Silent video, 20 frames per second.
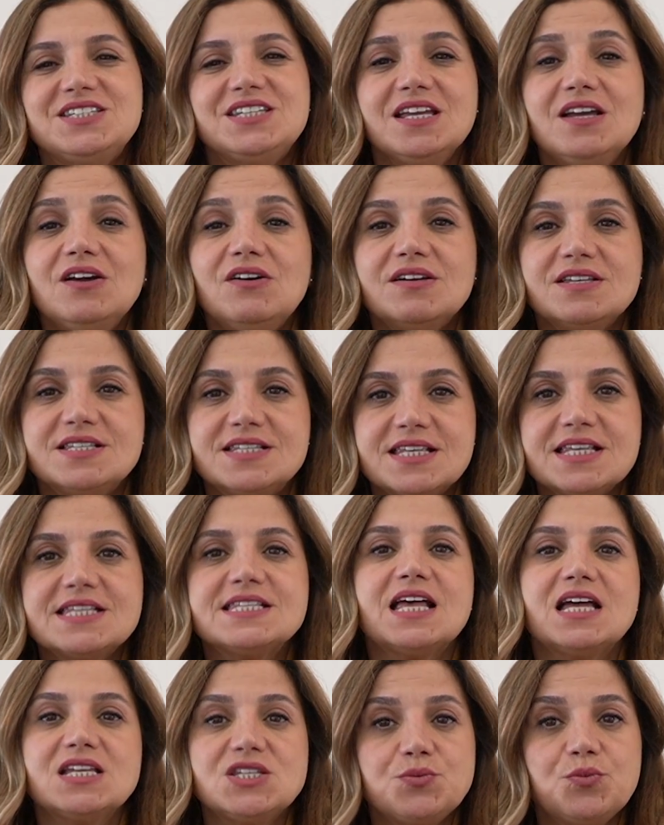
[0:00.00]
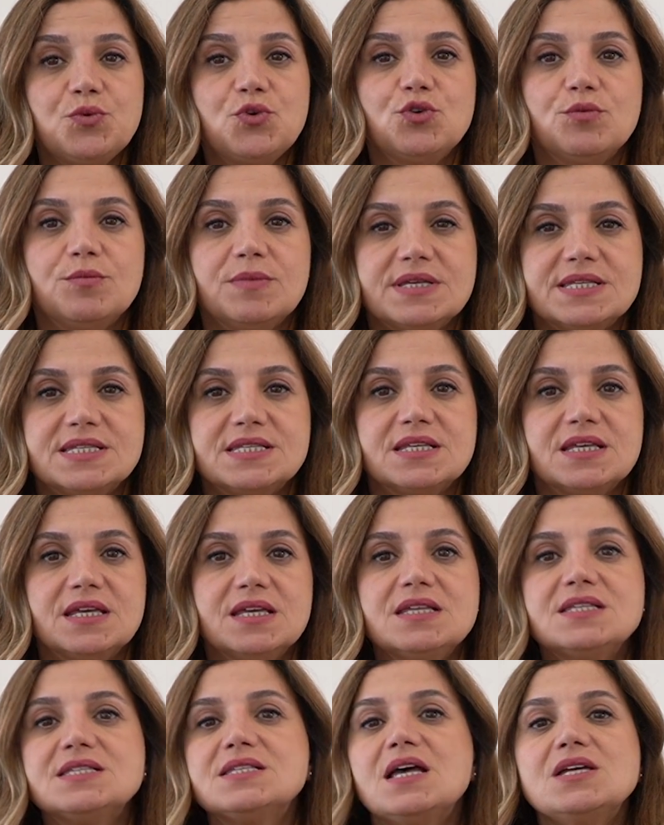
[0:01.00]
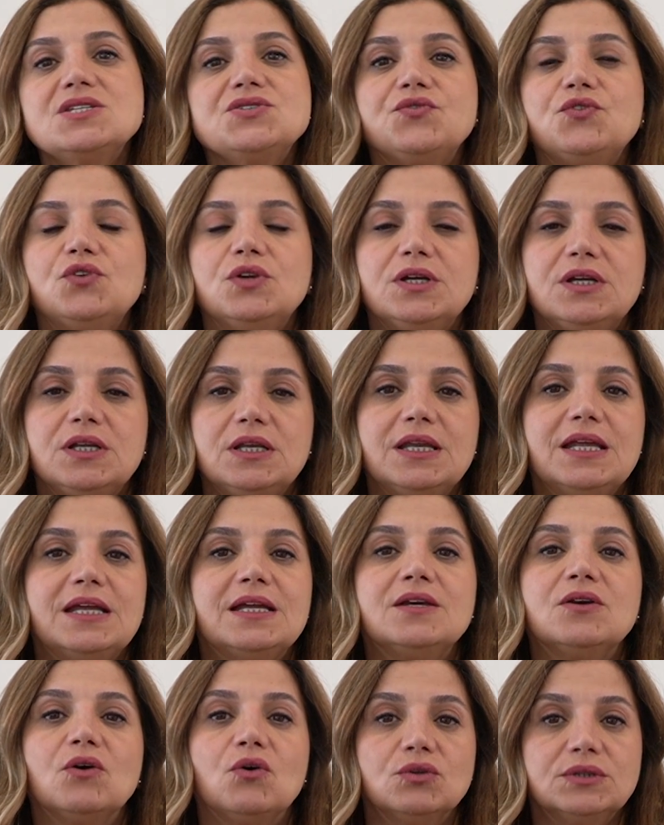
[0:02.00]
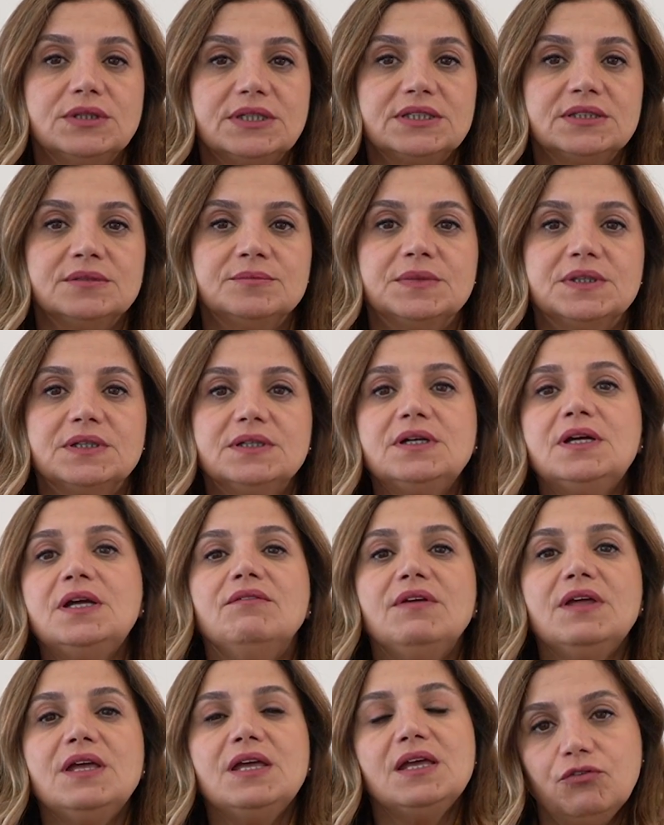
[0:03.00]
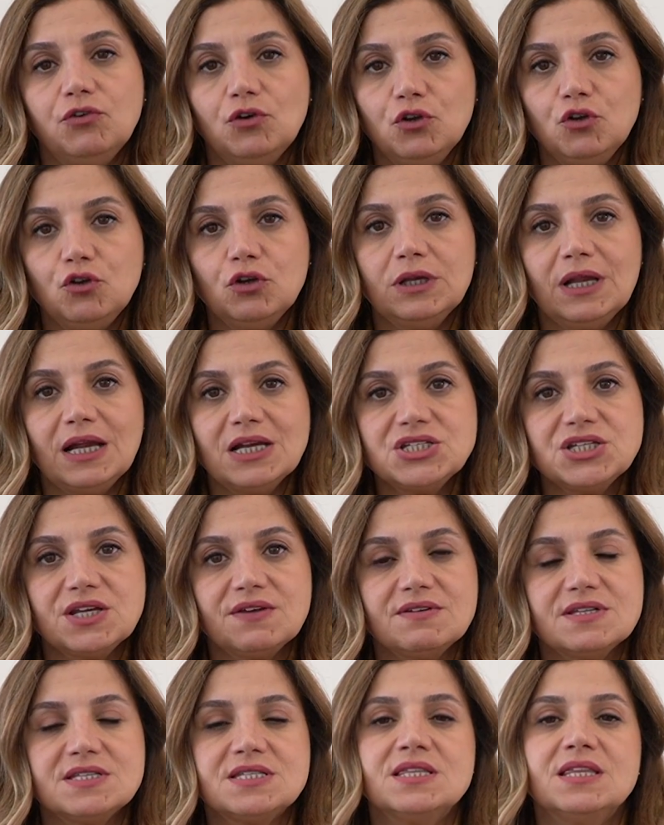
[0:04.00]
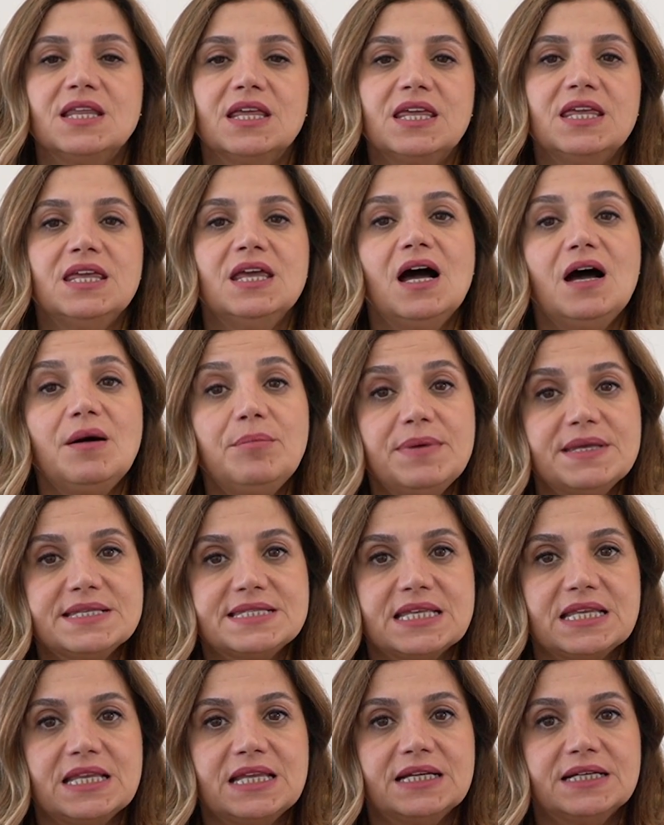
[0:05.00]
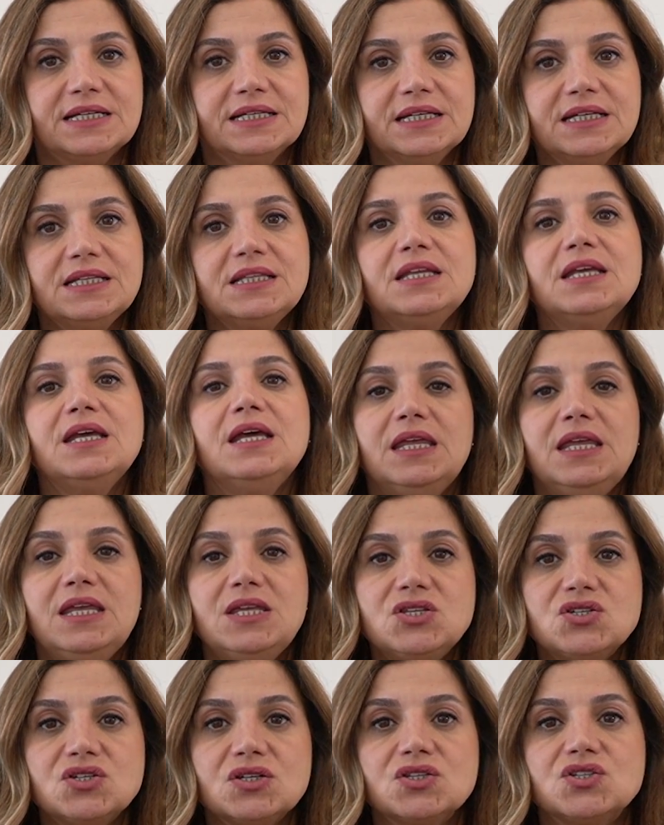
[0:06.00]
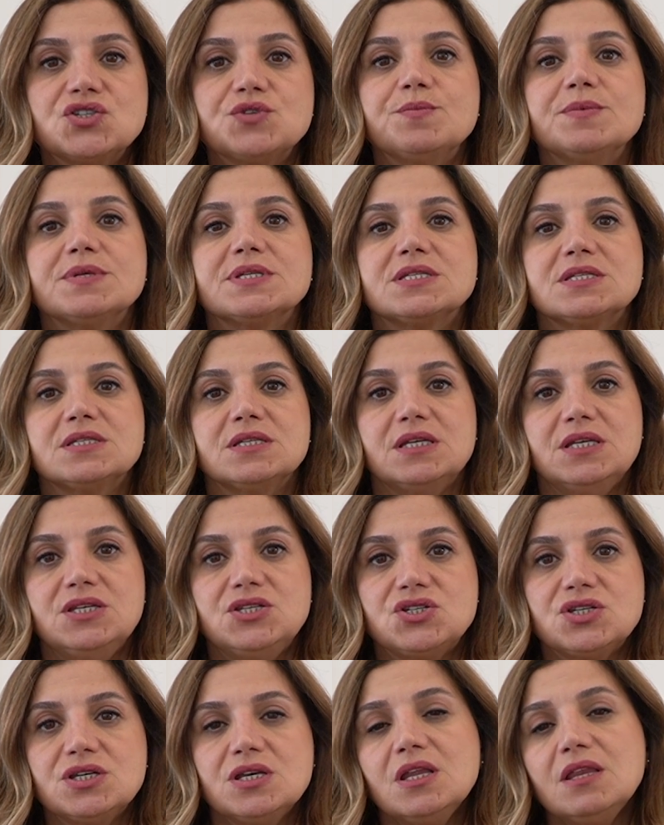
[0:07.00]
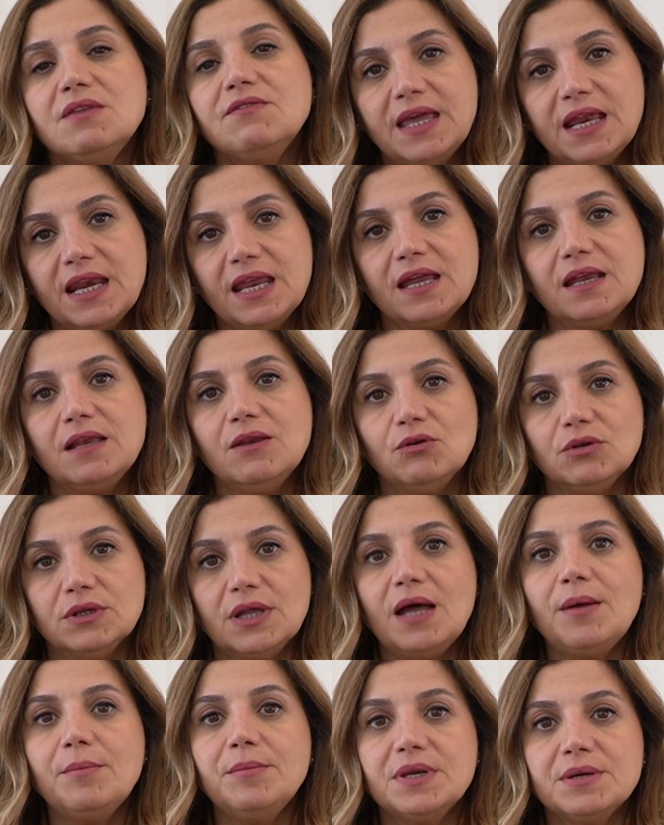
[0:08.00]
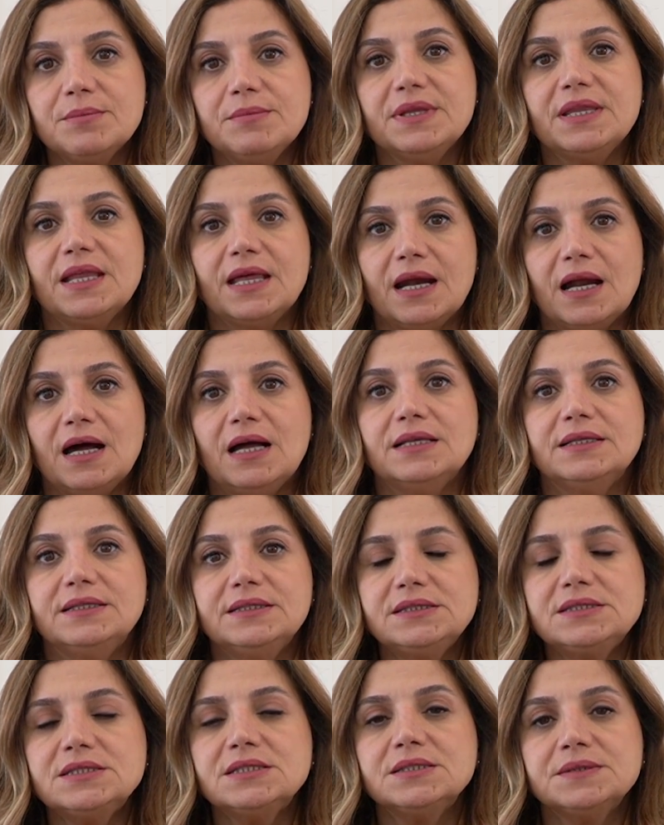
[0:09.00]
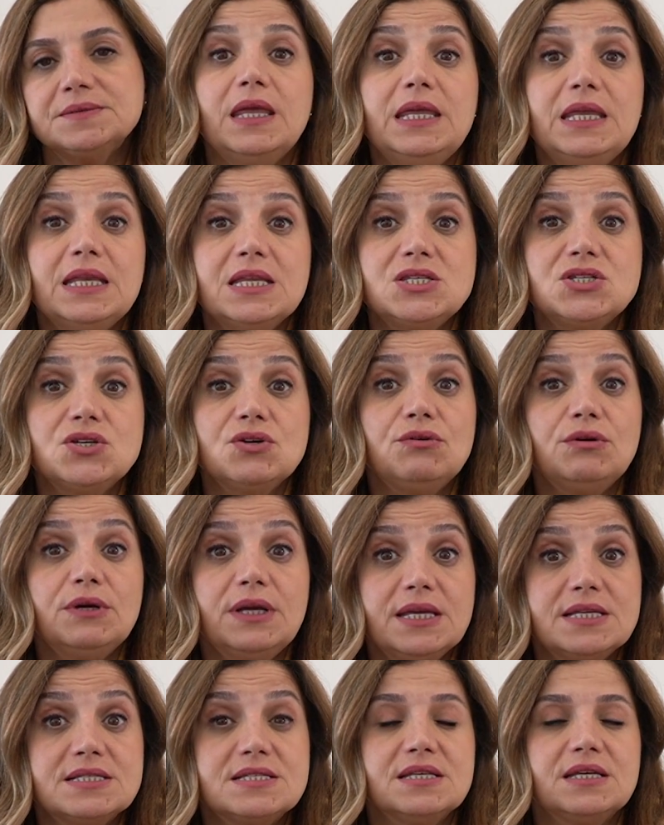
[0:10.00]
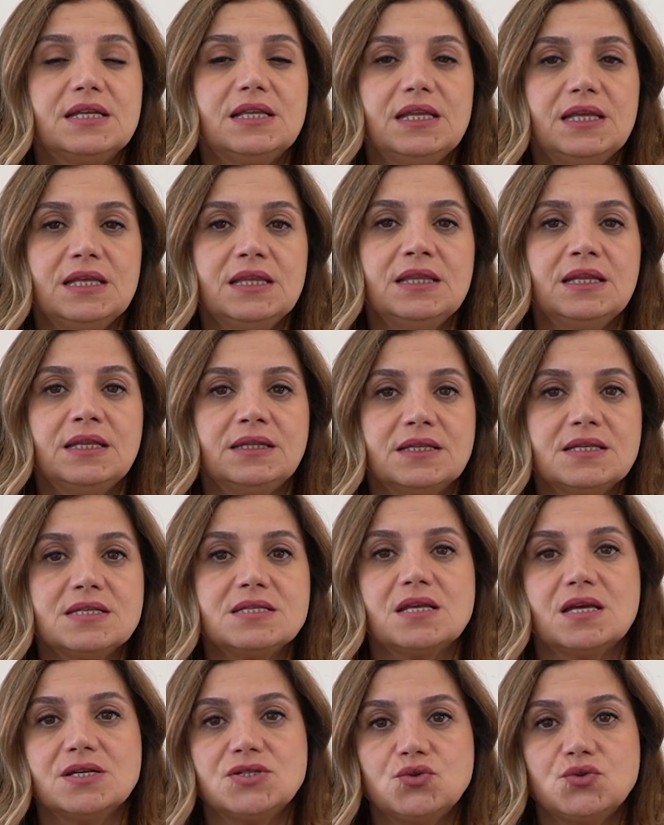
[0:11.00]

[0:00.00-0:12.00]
Çinko ise saç büyümesi, saç foliküllerinin onarımı ve foliküller çevresindeki yağ bezelerinin iyi çalışması için gerekli olan bir mineraldir. Yine çinko eksikliğinde de saç